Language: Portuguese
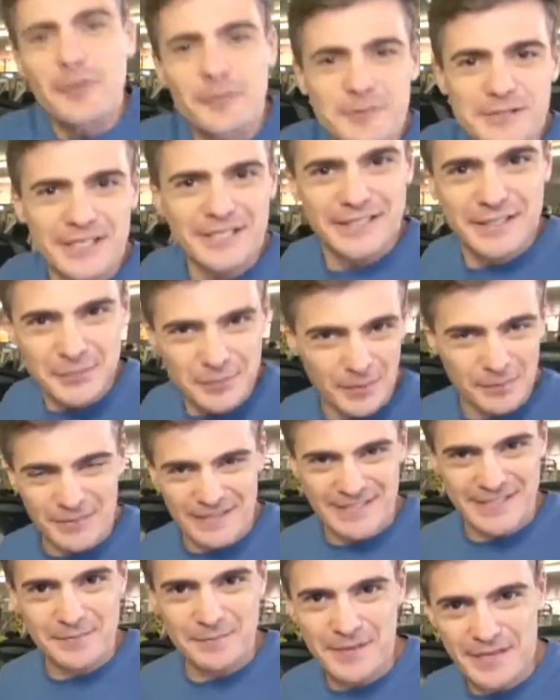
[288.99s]
Como já deu para
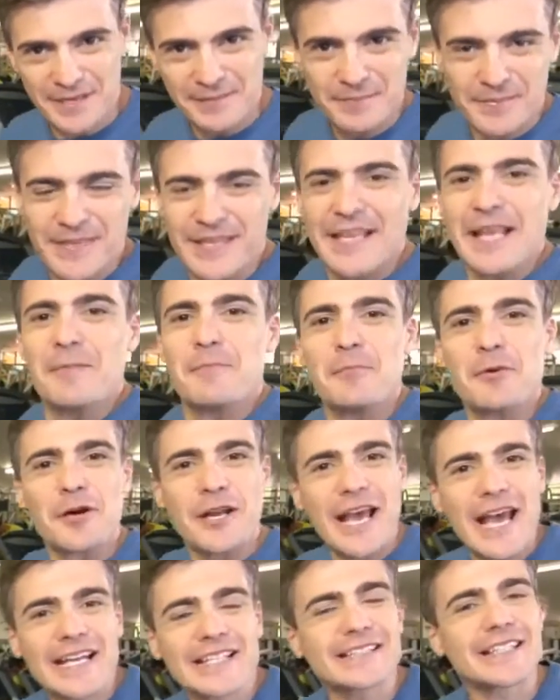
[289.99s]
perceber,
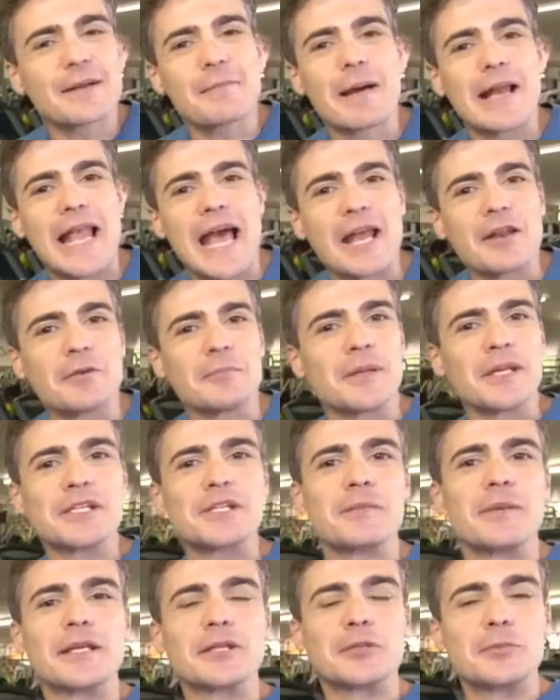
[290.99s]
morar e trabalhar em
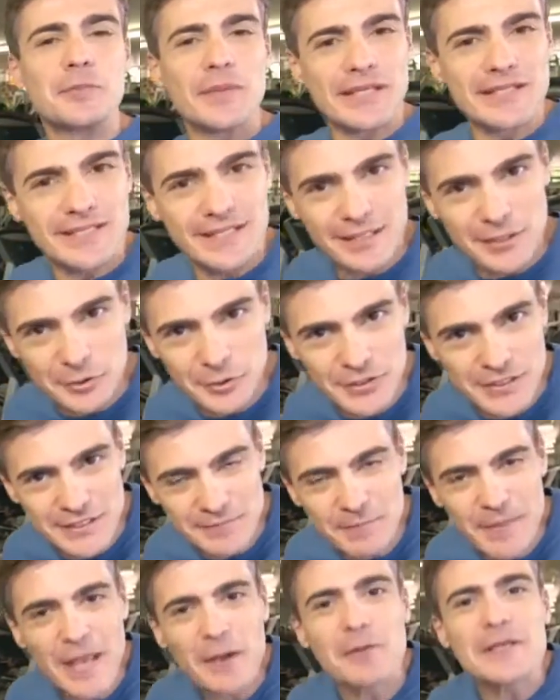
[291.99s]
empreendimento Mixer
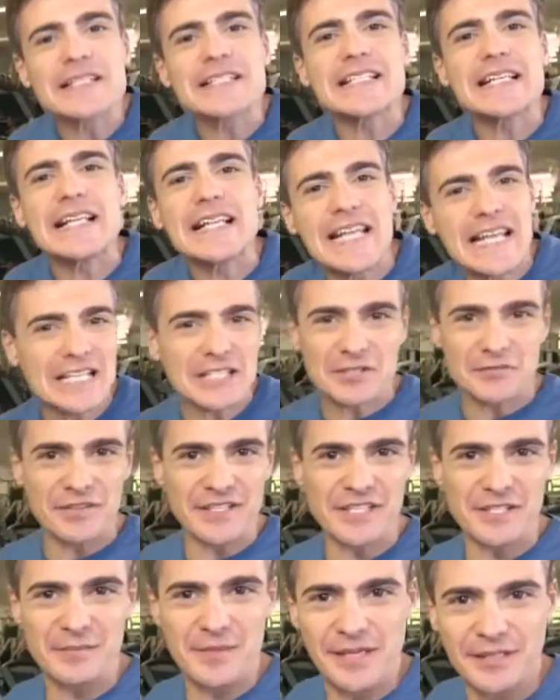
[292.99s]
Use é um excelente
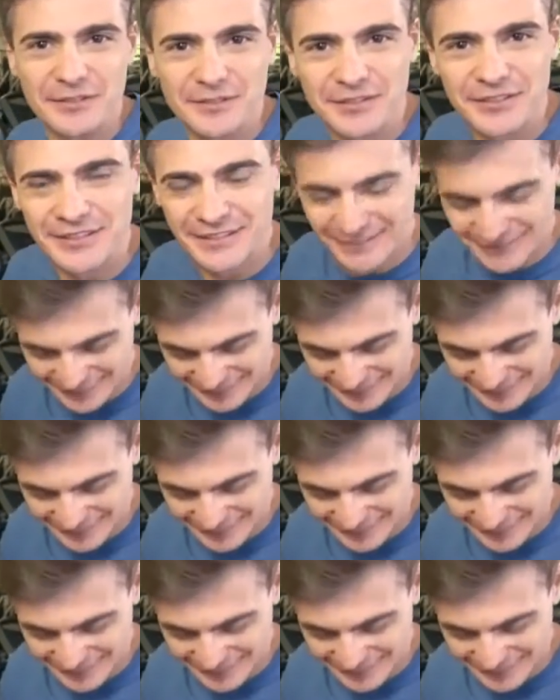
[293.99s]
investimento.